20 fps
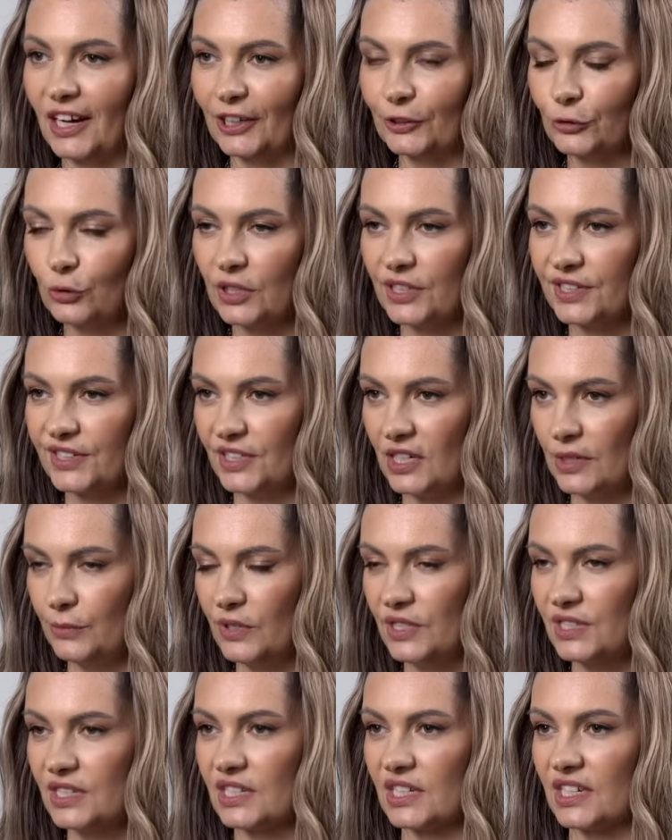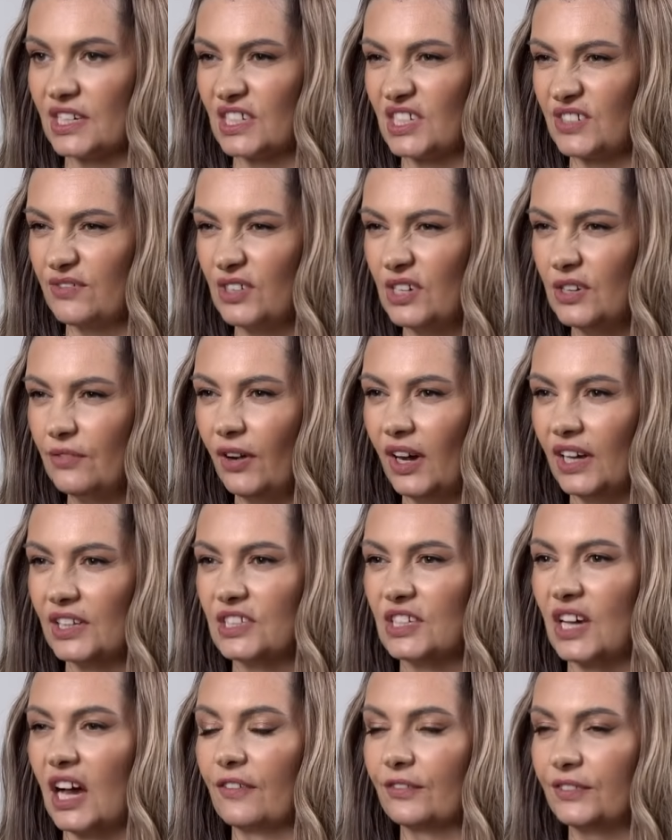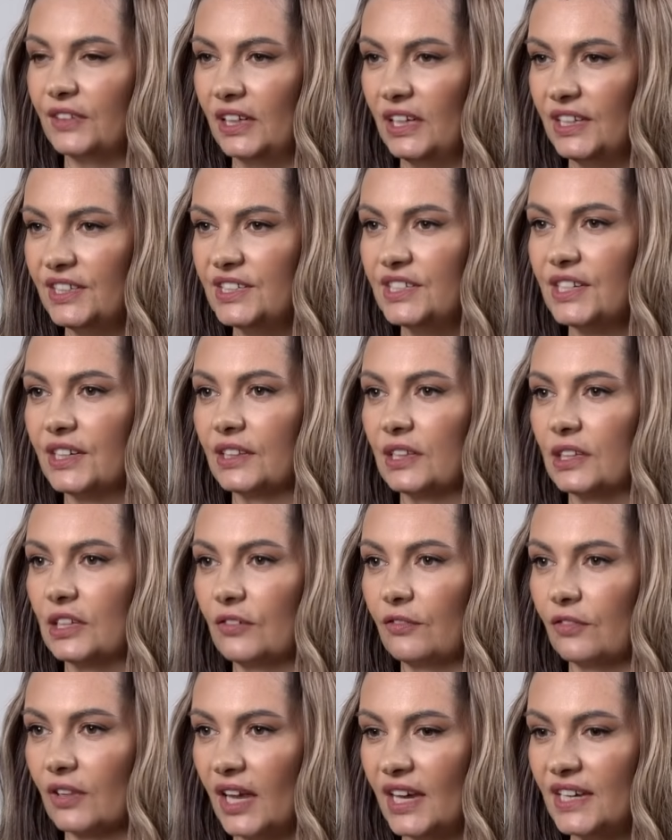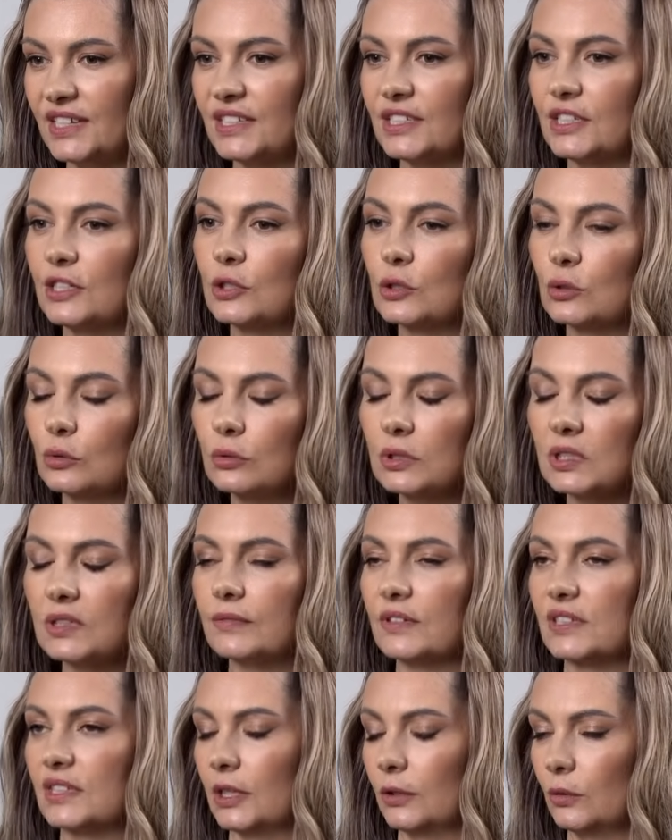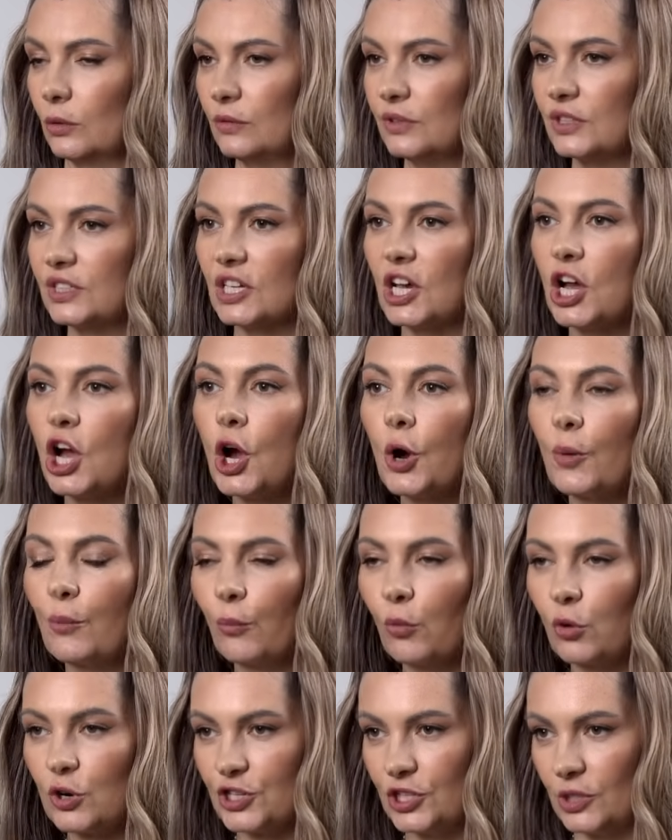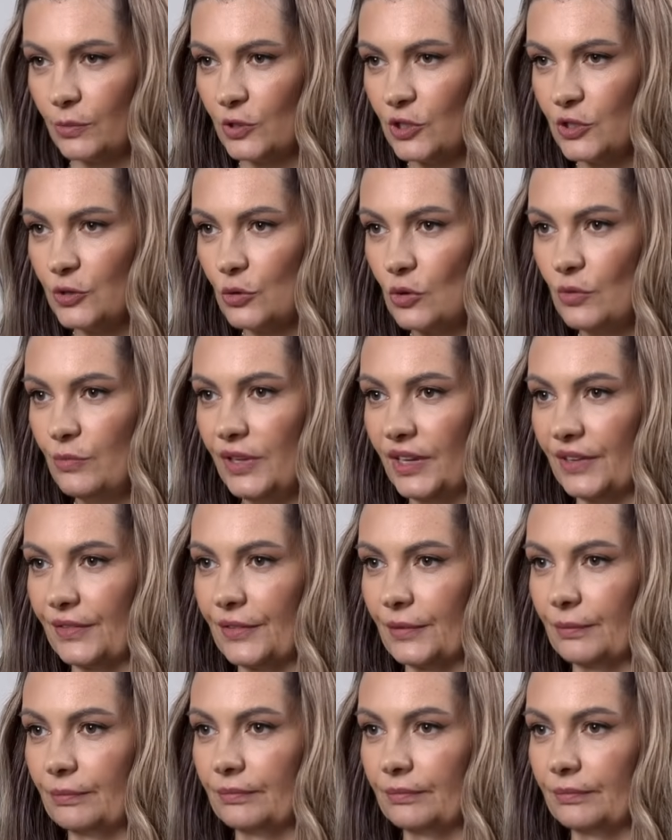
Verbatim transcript: который стремится завоевать авторитет и власть, искусство становится мощным инструментом.